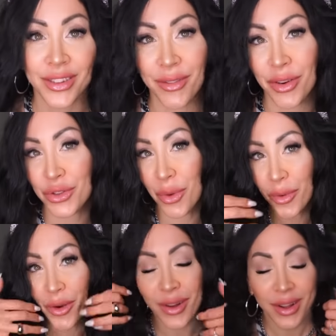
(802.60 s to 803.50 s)
cioè faccio
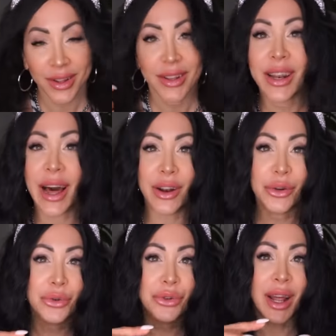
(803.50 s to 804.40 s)
proprio la
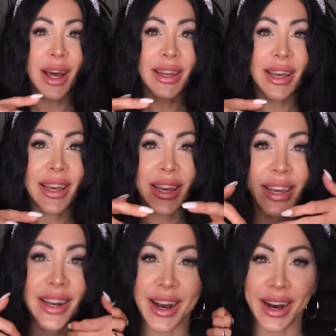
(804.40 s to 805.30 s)
luna
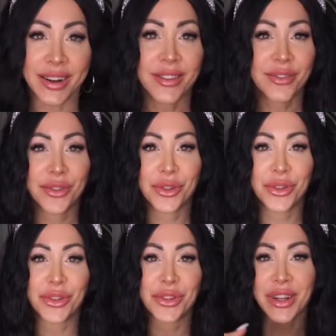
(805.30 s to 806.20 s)
nera
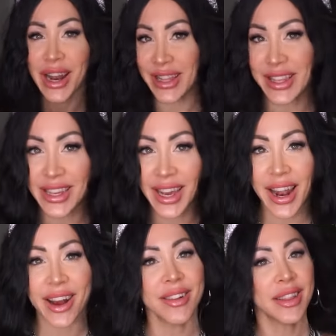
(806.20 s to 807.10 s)
la
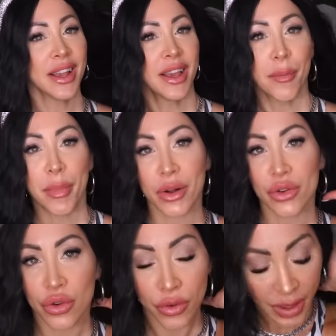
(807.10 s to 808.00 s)
zingara però
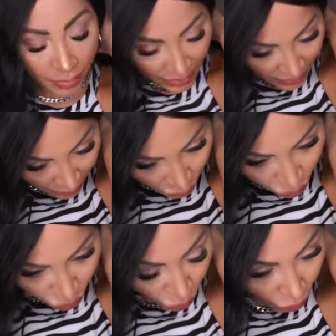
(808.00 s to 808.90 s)
sono veramente
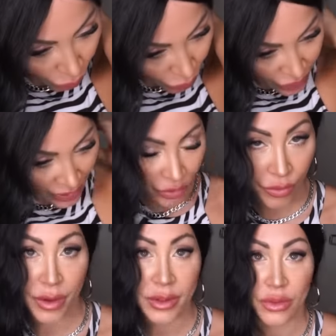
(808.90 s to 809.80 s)
molto cioè sono
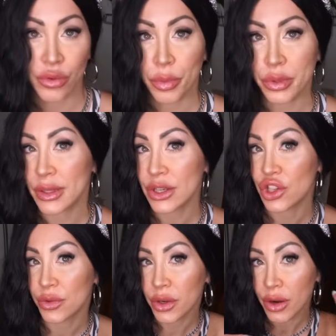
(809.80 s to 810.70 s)
veramente sul
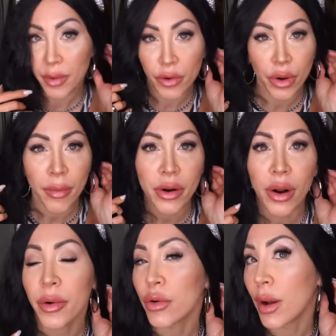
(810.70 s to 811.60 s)
posticcio perché la parrucca però è
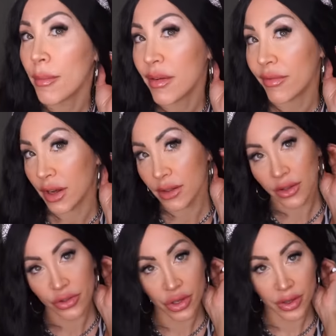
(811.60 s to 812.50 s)
una parrucca ben
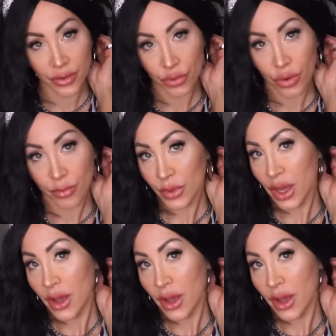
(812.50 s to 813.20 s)
fatta cioè adoro